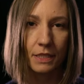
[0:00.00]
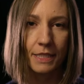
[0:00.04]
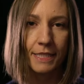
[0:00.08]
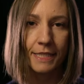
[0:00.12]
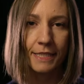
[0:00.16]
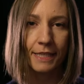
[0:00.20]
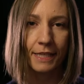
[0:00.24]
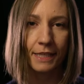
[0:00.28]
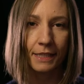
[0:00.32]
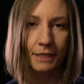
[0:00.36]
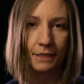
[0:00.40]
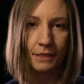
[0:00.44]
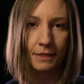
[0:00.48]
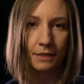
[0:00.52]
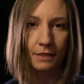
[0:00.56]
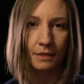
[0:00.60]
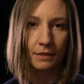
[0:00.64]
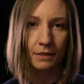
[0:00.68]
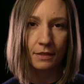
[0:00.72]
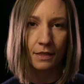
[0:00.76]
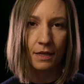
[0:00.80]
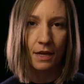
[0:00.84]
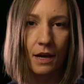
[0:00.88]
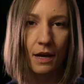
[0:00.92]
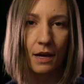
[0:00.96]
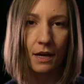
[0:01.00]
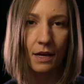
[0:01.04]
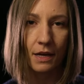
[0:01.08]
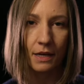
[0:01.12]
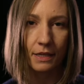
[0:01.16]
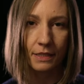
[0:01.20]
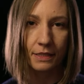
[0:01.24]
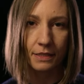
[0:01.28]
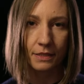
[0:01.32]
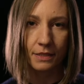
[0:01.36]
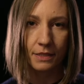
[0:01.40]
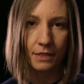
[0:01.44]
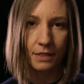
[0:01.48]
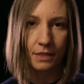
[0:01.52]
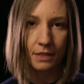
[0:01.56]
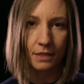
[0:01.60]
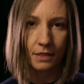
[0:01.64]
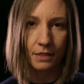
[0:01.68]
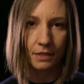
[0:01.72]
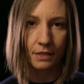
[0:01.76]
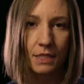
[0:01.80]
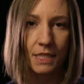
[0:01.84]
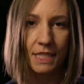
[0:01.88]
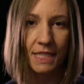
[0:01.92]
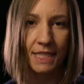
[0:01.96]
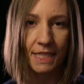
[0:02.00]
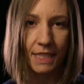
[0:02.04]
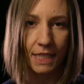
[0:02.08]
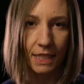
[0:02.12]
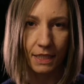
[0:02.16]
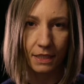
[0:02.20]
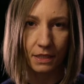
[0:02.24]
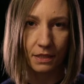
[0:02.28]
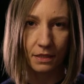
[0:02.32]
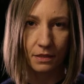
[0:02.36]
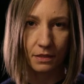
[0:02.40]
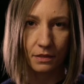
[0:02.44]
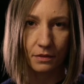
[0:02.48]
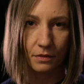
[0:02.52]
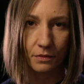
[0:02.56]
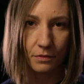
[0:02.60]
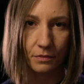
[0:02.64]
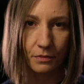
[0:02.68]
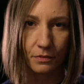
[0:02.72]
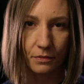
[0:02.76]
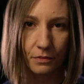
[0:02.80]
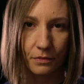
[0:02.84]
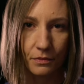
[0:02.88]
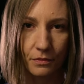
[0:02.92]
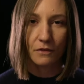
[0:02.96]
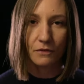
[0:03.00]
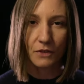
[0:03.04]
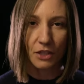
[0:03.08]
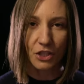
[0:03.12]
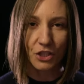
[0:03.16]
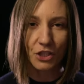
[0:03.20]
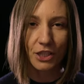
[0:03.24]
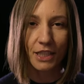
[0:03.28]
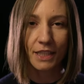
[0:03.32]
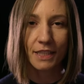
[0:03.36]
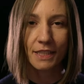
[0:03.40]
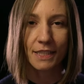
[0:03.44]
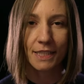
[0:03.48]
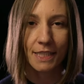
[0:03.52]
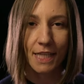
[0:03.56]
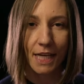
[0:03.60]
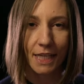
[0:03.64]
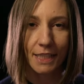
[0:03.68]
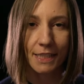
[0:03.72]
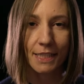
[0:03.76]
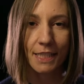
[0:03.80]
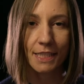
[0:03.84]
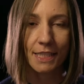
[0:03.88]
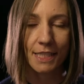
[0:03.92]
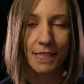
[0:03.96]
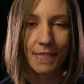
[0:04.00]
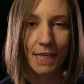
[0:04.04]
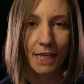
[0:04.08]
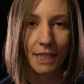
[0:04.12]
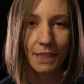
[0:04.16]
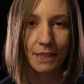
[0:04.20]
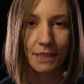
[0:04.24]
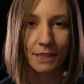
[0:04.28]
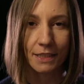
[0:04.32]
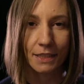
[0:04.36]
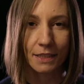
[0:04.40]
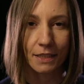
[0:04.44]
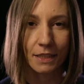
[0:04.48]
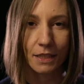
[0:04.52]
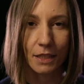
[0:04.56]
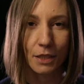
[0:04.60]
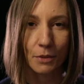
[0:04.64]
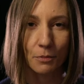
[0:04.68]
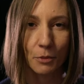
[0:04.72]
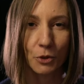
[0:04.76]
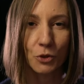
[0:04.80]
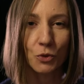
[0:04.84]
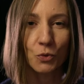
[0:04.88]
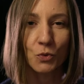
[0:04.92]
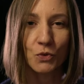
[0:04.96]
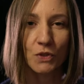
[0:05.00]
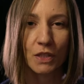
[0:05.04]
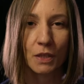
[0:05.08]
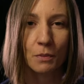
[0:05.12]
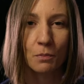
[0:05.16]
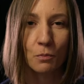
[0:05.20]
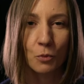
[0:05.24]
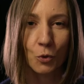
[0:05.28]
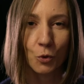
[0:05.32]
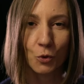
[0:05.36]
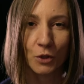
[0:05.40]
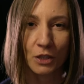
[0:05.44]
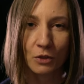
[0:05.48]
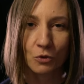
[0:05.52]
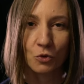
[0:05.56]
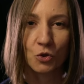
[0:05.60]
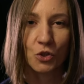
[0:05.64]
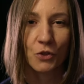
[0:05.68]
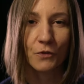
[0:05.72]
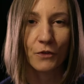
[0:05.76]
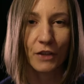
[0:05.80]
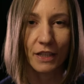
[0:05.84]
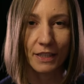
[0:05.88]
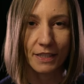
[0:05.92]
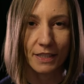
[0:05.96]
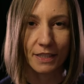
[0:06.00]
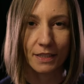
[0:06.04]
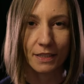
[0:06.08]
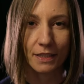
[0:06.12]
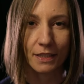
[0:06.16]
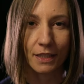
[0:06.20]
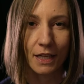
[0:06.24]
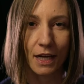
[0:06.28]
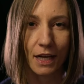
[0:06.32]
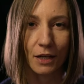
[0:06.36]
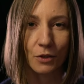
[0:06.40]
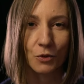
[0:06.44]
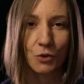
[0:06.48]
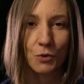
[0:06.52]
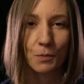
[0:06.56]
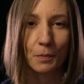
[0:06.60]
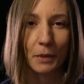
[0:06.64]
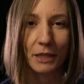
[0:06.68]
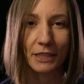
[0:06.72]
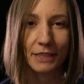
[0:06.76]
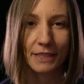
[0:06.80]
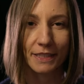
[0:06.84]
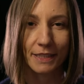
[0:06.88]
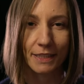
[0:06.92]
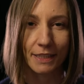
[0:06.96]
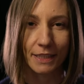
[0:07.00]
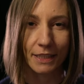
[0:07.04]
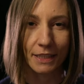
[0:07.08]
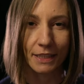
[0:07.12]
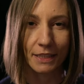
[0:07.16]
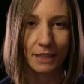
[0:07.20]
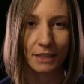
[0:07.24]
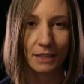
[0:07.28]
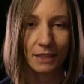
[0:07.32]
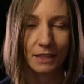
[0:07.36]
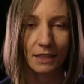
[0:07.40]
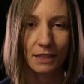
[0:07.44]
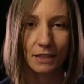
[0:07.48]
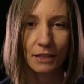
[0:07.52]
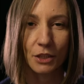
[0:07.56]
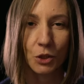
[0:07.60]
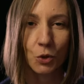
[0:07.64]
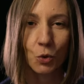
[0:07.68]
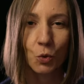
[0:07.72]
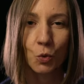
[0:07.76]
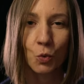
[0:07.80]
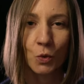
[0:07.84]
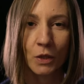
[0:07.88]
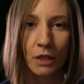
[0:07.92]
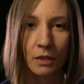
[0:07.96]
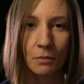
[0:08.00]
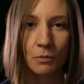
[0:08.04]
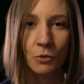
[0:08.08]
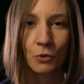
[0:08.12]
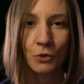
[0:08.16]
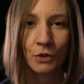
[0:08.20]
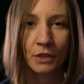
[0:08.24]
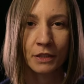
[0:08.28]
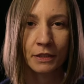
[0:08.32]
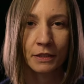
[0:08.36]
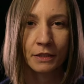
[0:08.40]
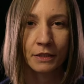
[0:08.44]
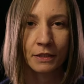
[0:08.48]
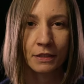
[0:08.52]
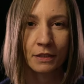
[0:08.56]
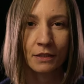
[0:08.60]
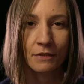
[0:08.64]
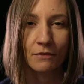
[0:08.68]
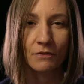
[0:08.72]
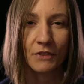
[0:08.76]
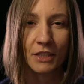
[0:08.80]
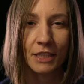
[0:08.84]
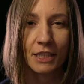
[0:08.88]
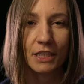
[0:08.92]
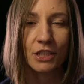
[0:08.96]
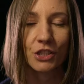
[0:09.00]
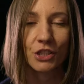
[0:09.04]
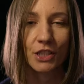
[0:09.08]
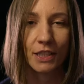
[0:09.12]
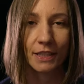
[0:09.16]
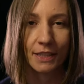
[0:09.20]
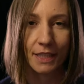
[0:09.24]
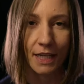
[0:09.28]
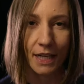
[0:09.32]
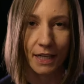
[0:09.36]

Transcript: Jeden einzelnen Tag. Wir stehen Seite an Seite mit unseren Brüdern und Schwestern aus Palästina, die unermüdlich Widerstand